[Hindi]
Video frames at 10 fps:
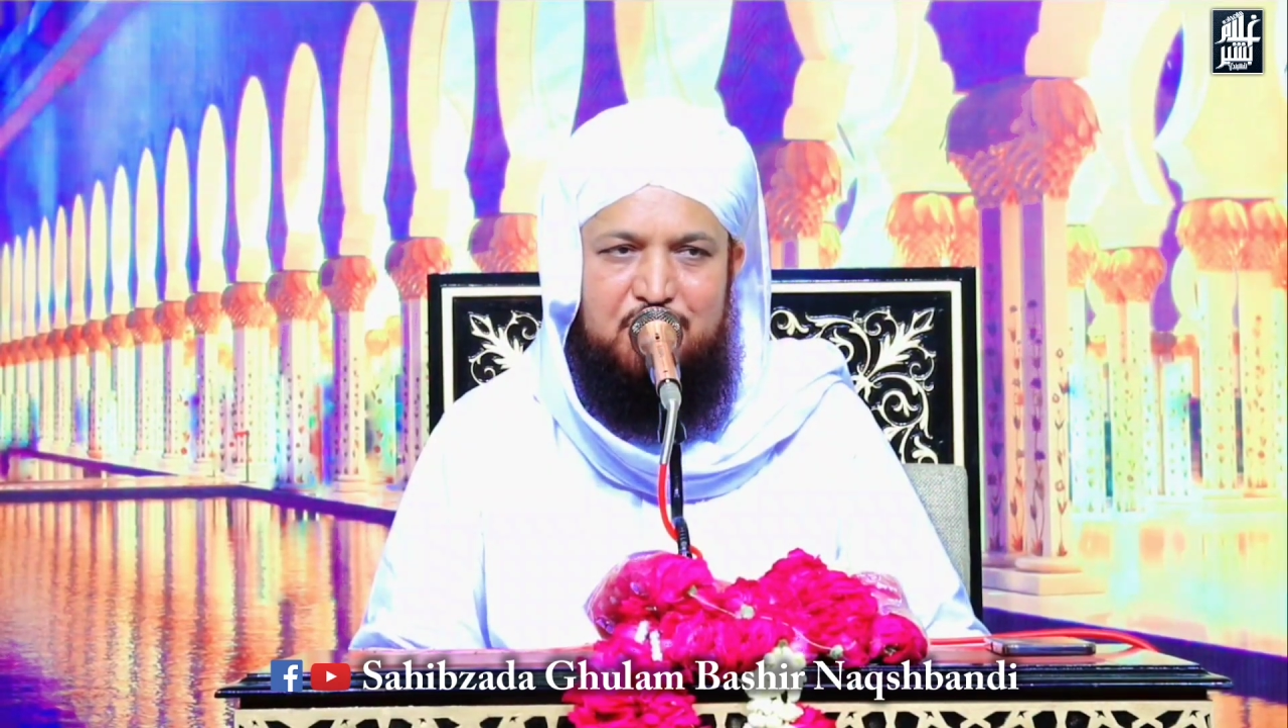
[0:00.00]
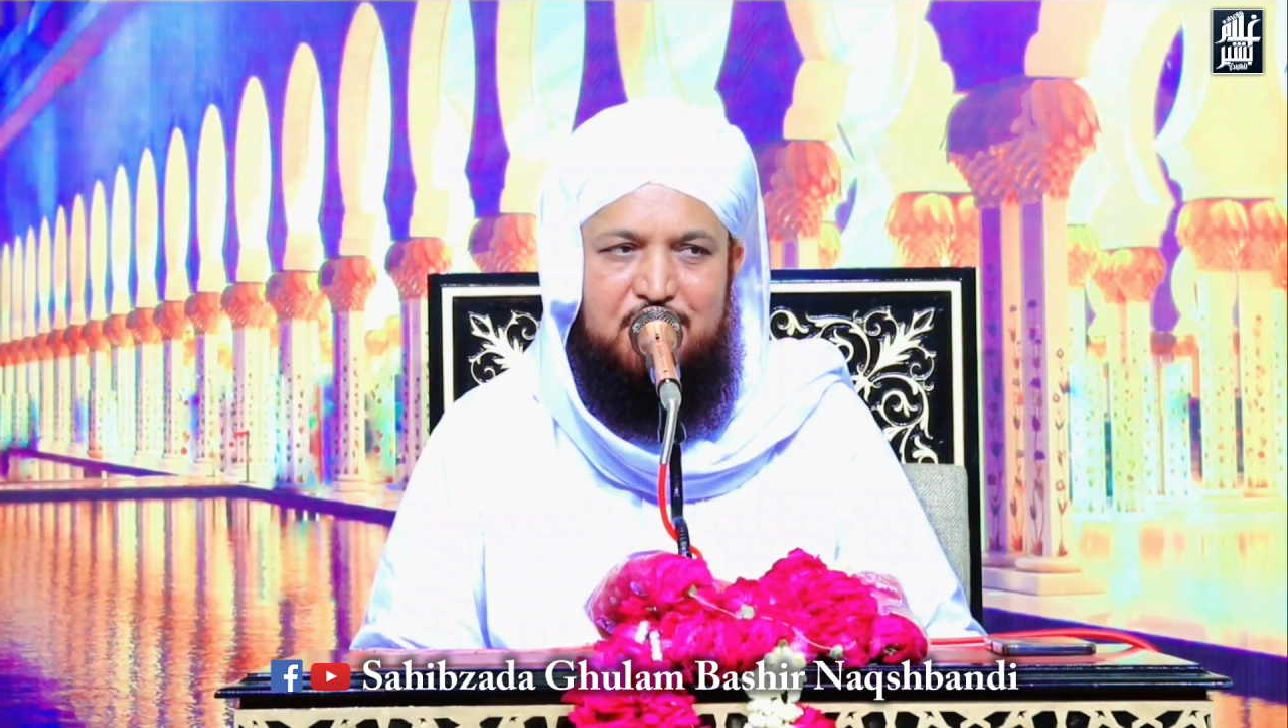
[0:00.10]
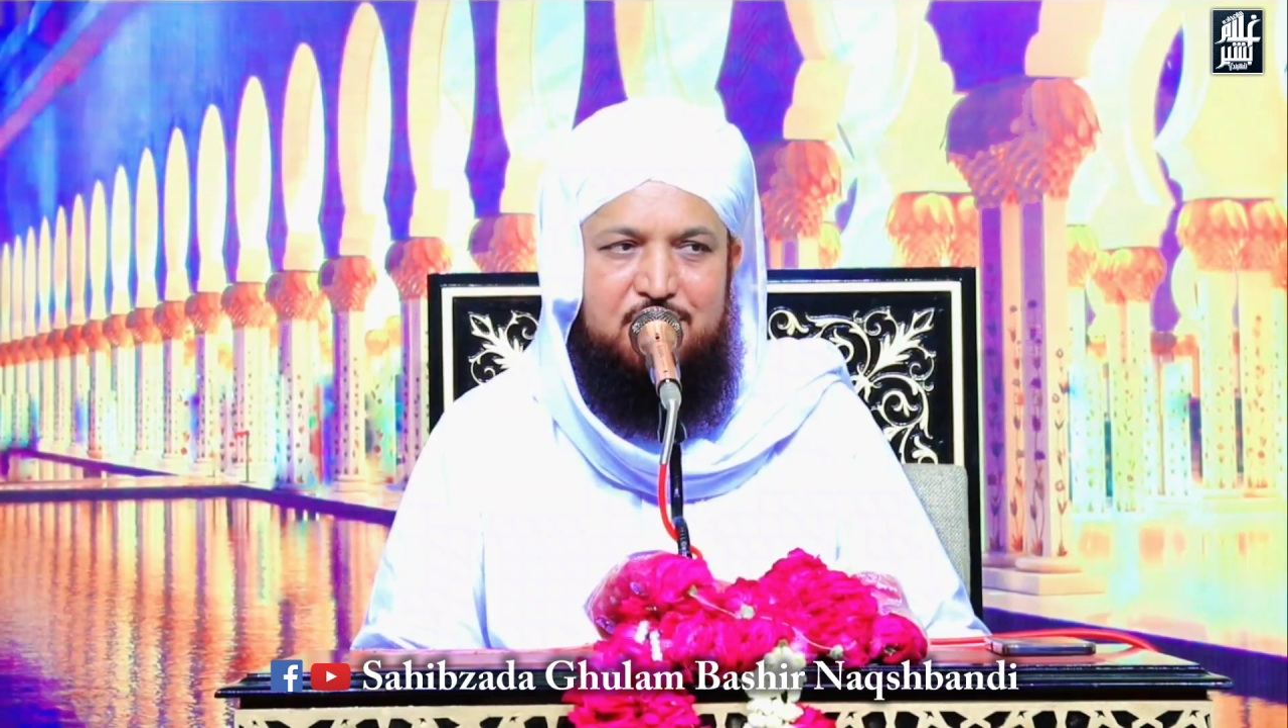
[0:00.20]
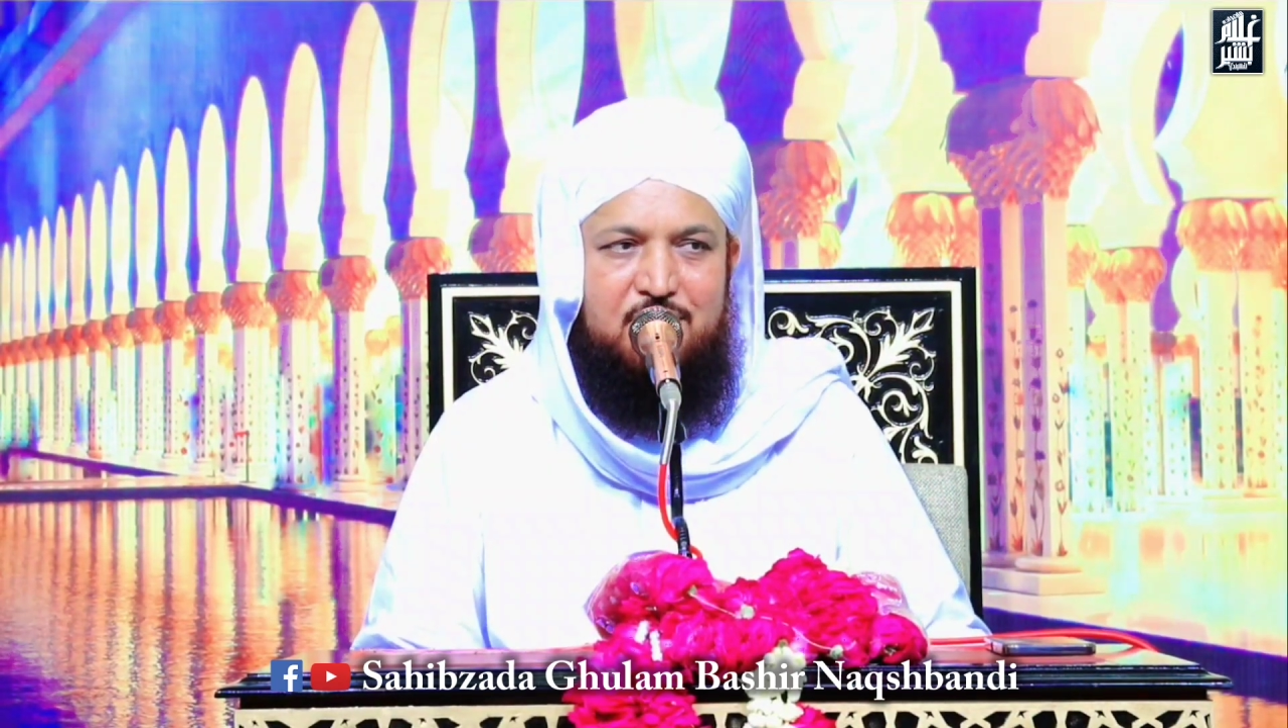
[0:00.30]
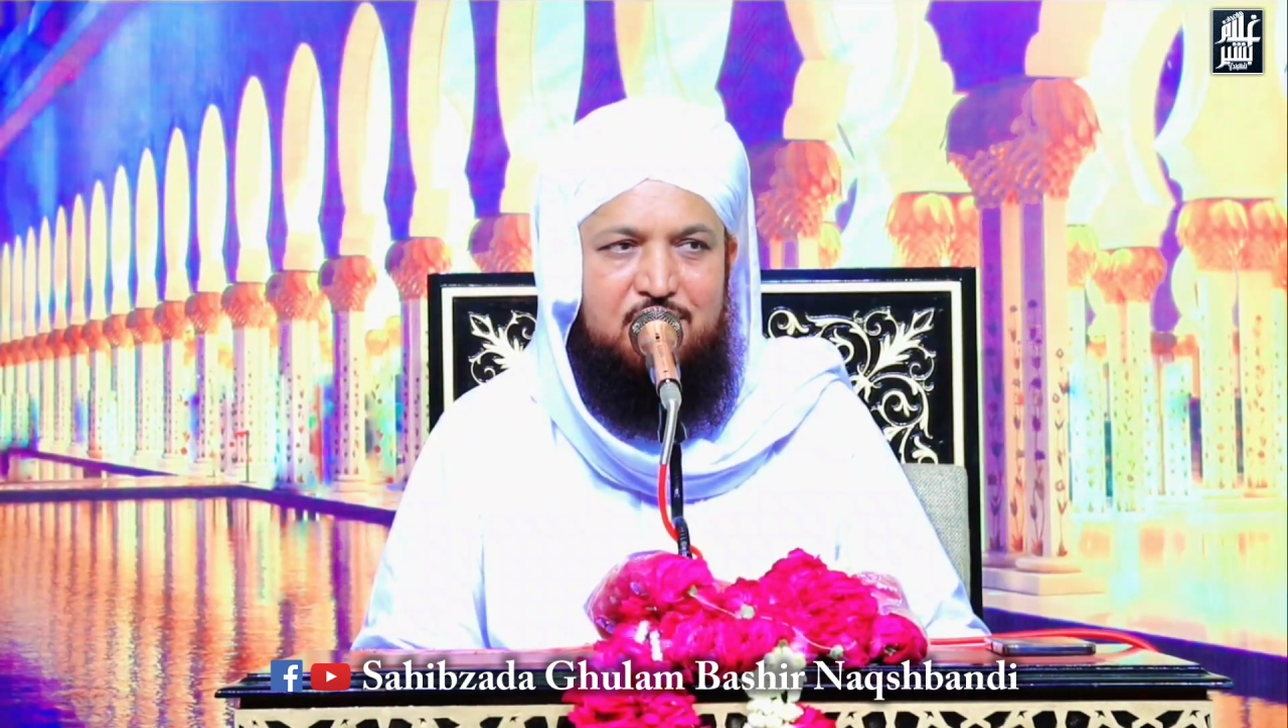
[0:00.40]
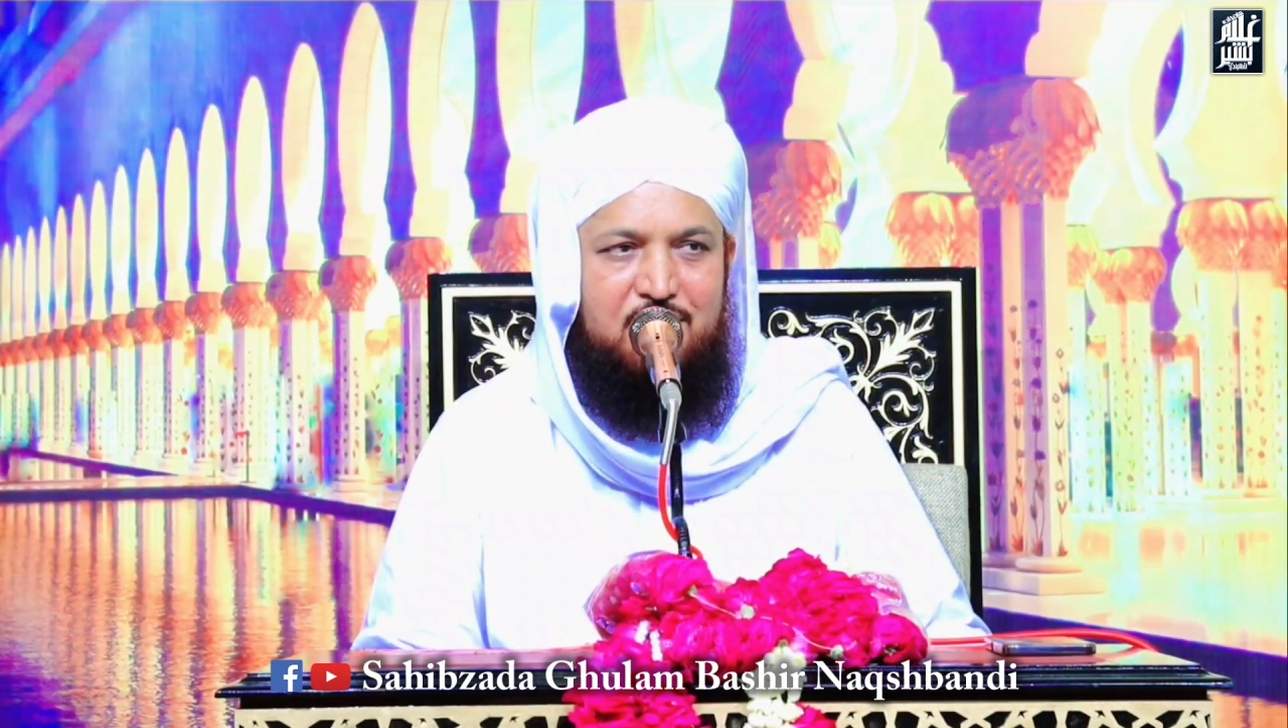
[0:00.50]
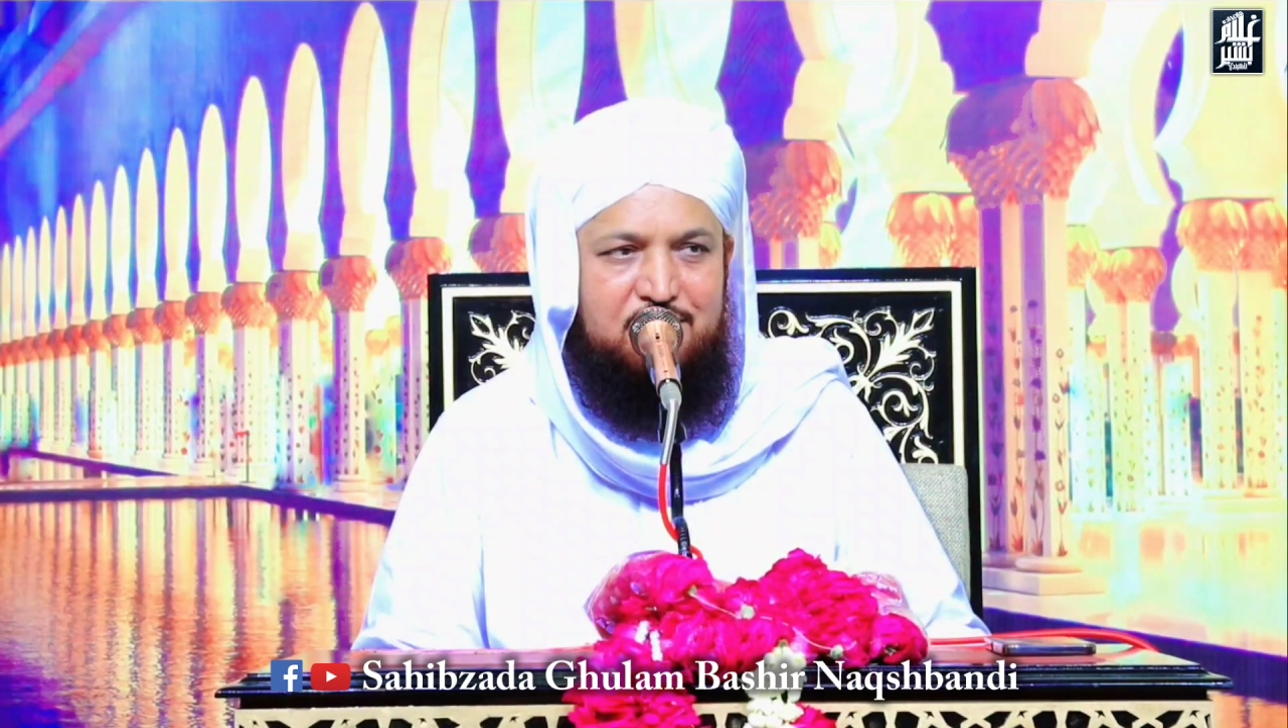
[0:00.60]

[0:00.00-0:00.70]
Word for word: उसके अंदर